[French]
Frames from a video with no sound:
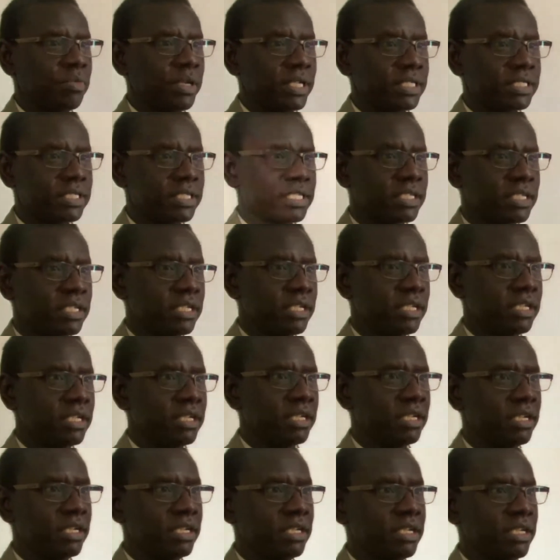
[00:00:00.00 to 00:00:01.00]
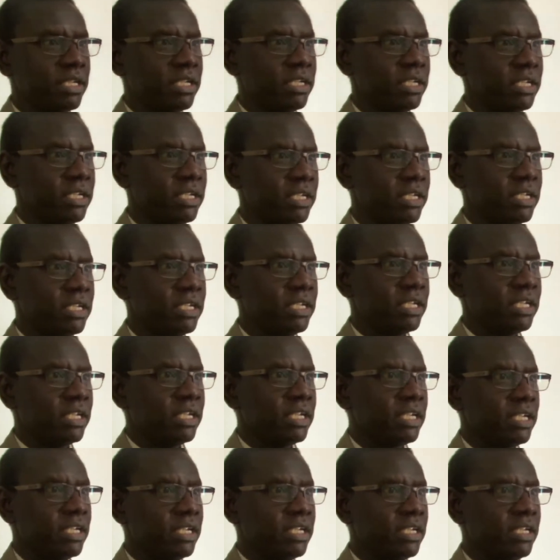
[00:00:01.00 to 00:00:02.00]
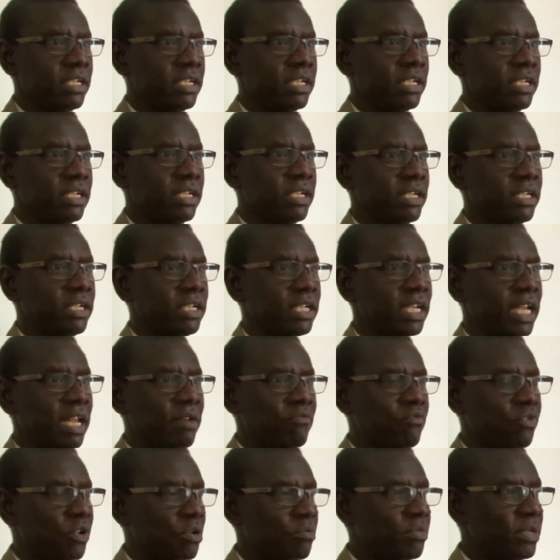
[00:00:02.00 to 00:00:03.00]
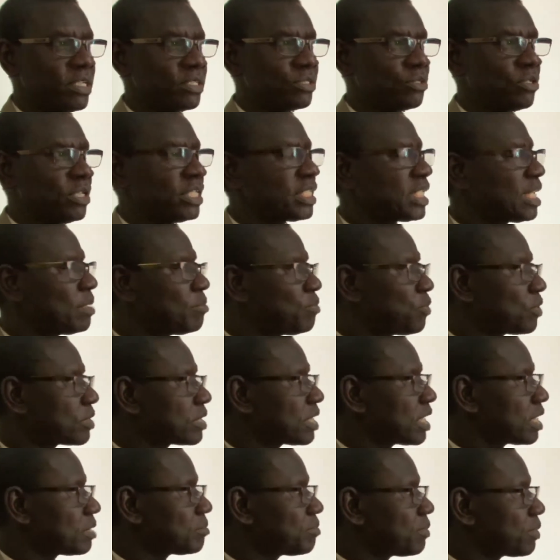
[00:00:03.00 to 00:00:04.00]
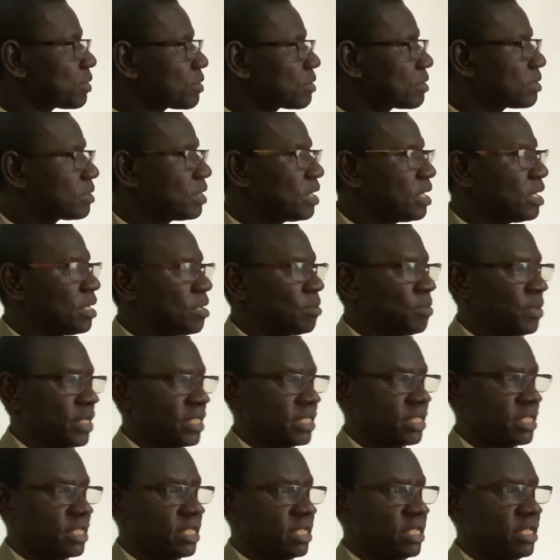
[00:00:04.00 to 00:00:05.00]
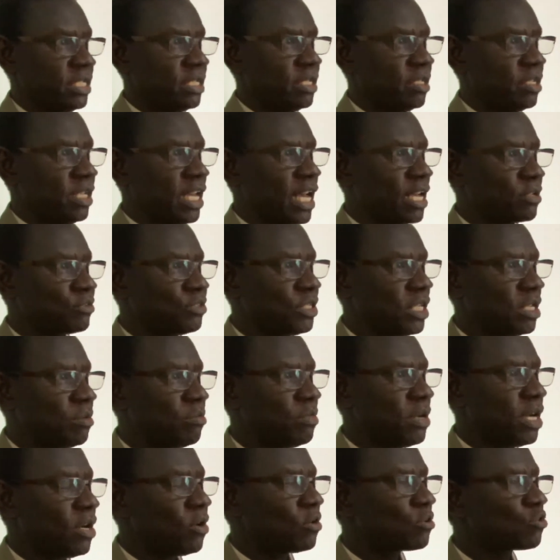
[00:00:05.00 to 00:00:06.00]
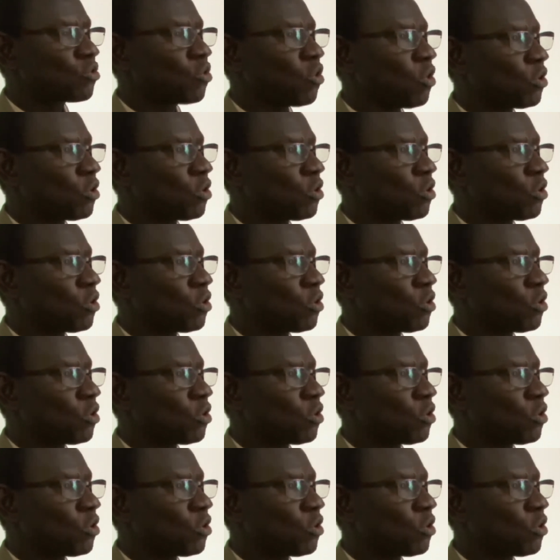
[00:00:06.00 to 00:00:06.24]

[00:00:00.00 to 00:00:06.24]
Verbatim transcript: parce que euh, la formation est importante parce qu'actuellement, on